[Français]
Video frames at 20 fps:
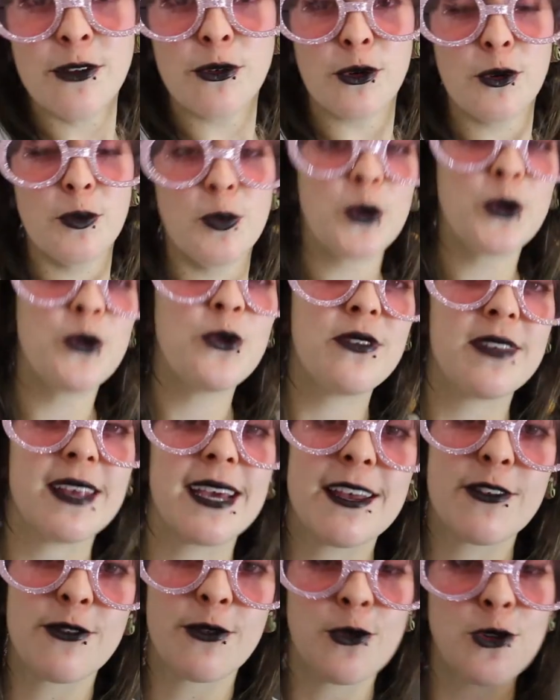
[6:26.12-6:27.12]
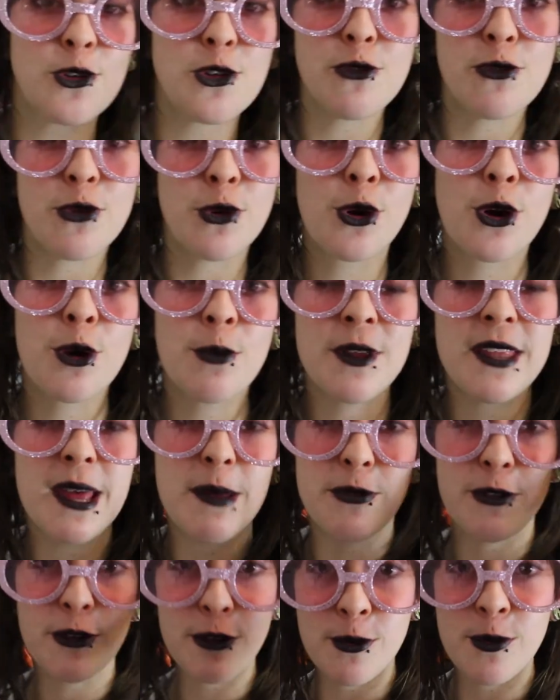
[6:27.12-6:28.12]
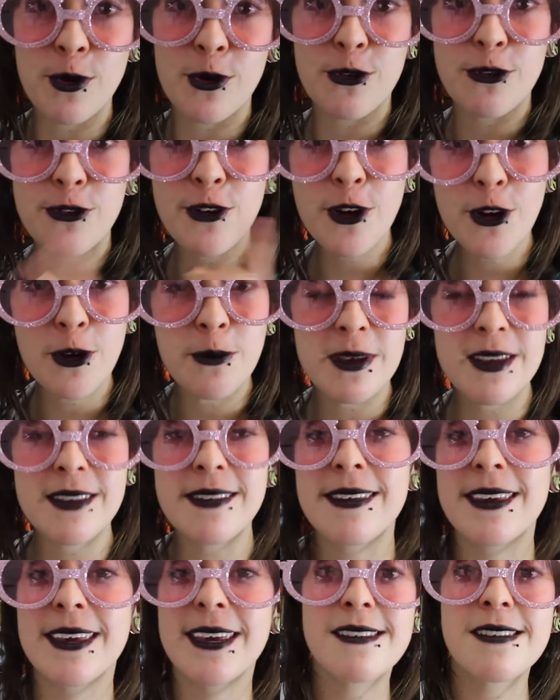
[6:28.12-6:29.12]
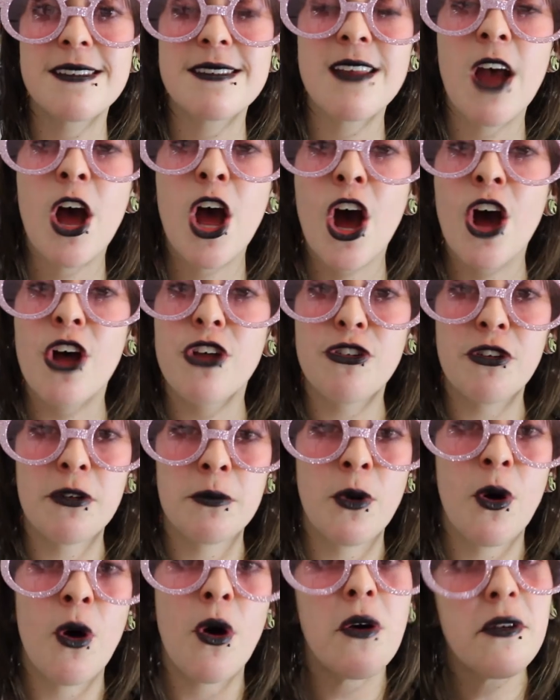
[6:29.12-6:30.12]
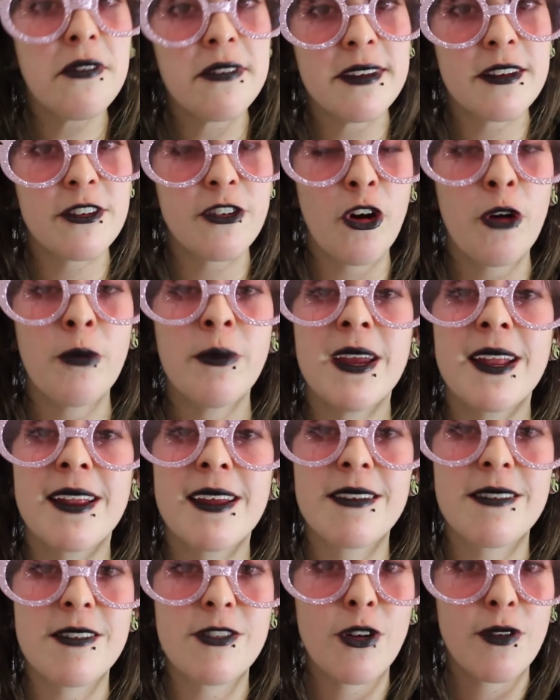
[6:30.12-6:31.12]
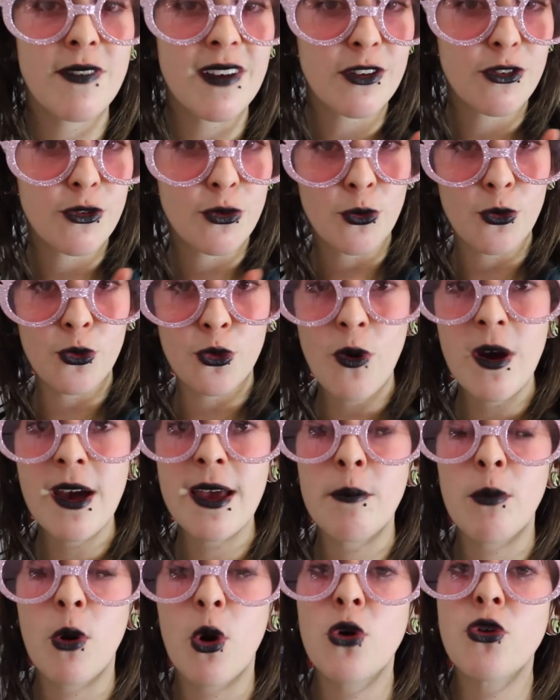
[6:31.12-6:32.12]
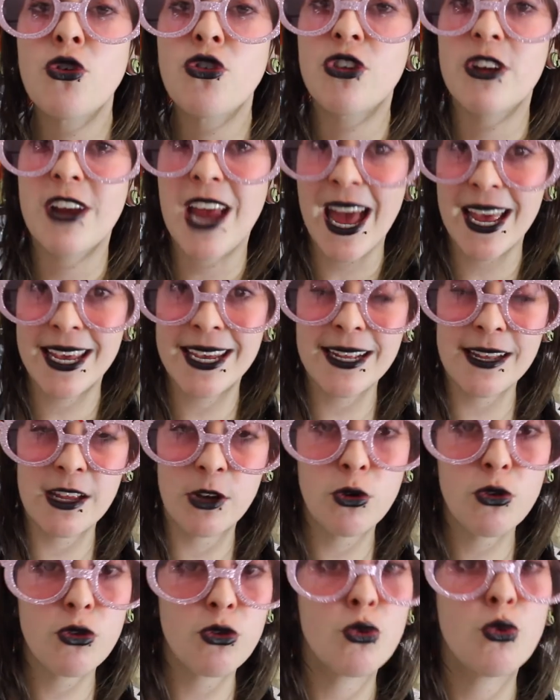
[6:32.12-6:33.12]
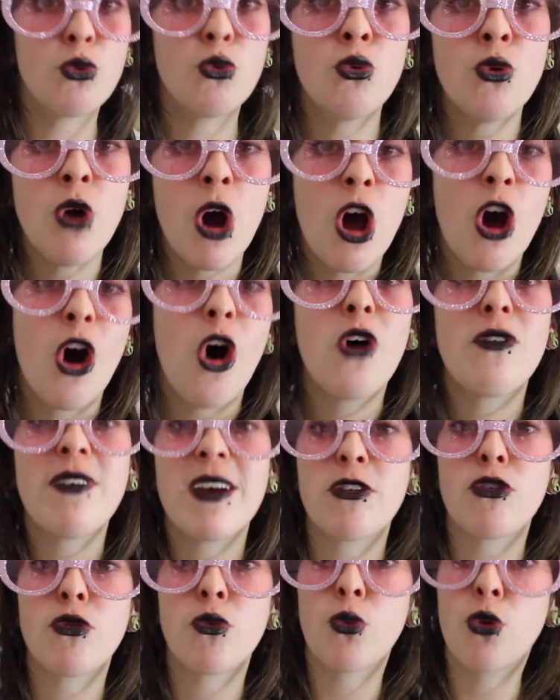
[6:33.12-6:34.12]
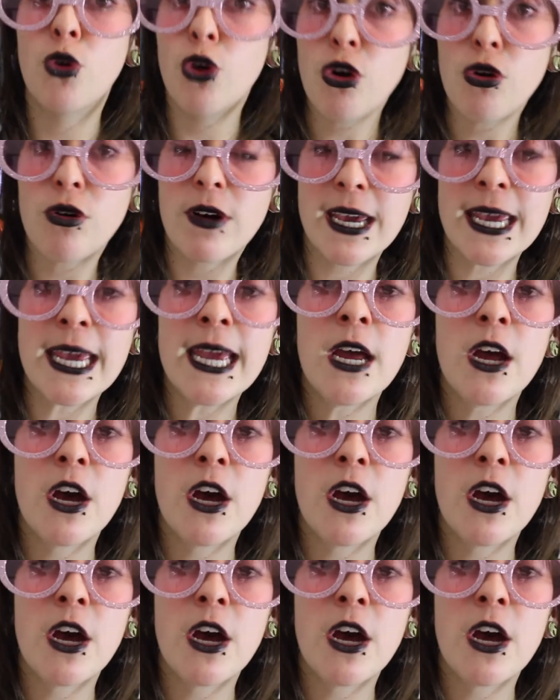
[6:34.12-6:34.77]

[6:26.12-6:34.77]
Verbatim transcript: Et donc, pour toutes ces raisons, je vous recommande absolument ce comics qui existe seulement en 6 tomes. Il existe en version noire et blanche, chez Achilleos, ou en version colorée.